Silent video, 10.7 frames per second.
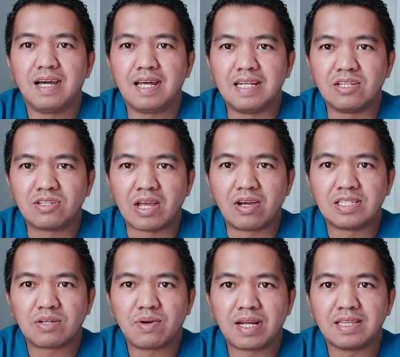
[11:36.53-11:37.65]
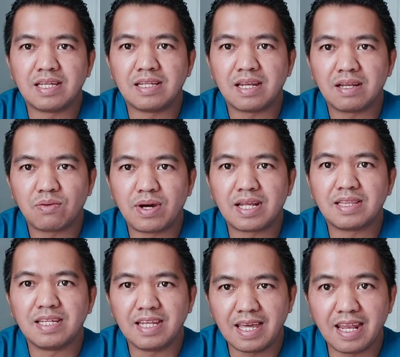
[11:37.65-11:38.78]
Andito tayo ngayon sa quarantine,
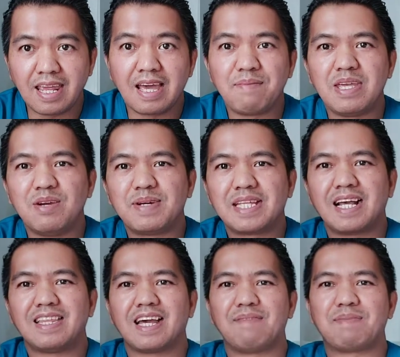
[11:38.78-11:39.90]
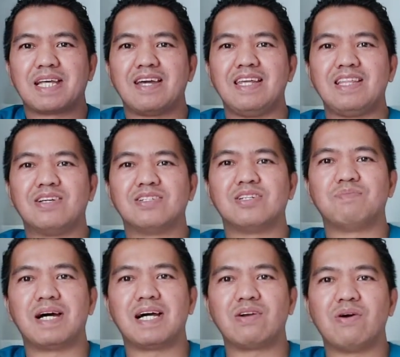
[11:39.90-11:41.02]
quarantine area. Medyo matagal-tagal pa tayo dito. So
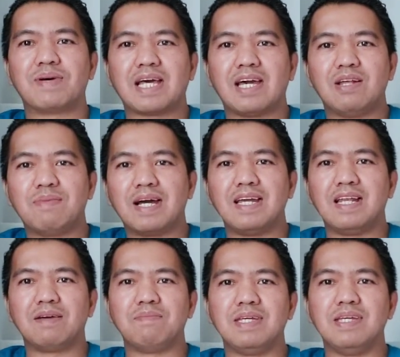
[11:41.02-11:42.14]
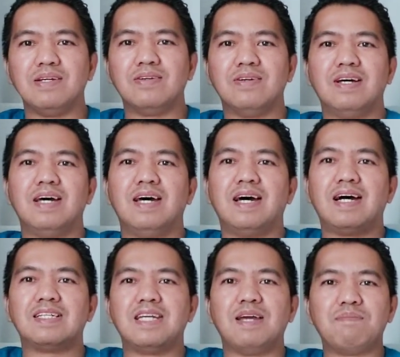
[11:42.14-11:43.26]
makakagawa pa tayo ng mga ilang video.
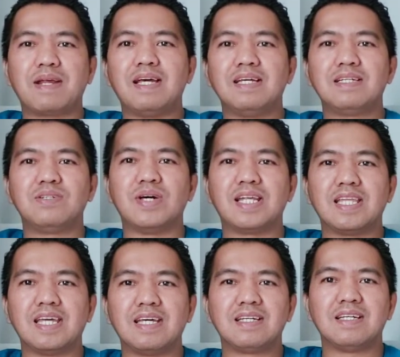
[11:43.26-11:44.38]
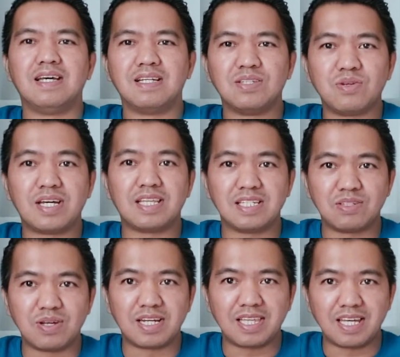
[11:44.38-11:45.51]
At syempre, swerte, swerte,
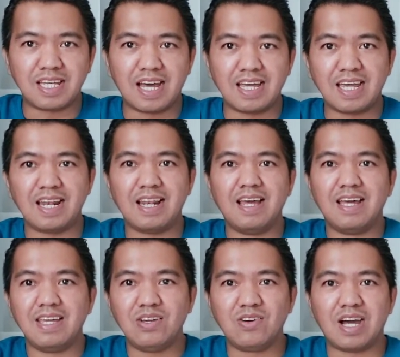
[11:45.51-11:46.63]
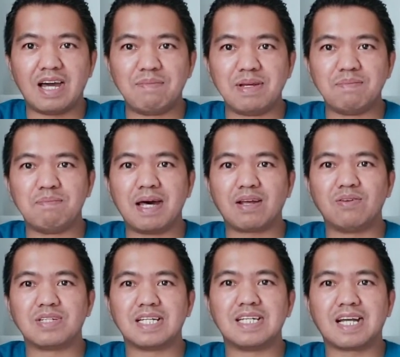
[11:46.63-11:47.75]
swerte dahil yung aming
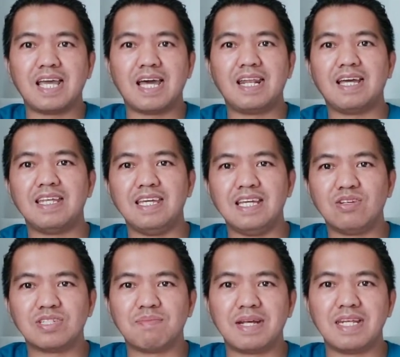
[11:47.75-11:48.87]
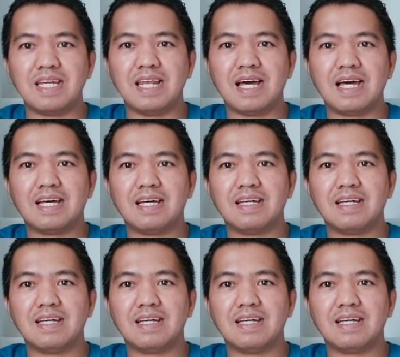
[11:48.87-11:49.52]
barkong sasakyan ay dito sa Manila